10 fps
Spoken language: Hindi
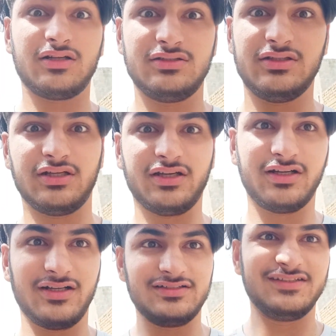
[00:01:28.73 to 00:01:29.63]
जी आ
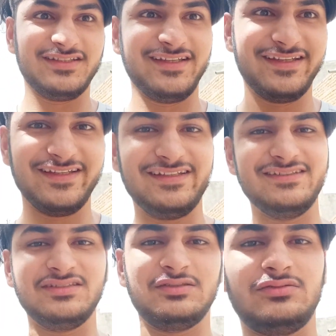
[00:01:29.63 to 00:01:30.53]
अंकल जी
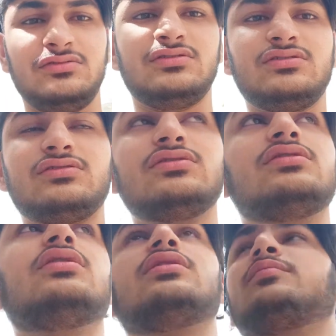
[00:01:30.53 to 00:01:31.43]

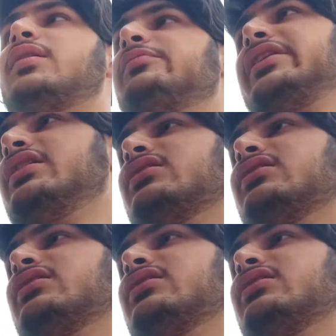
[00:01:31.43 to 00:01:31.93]
मम्मी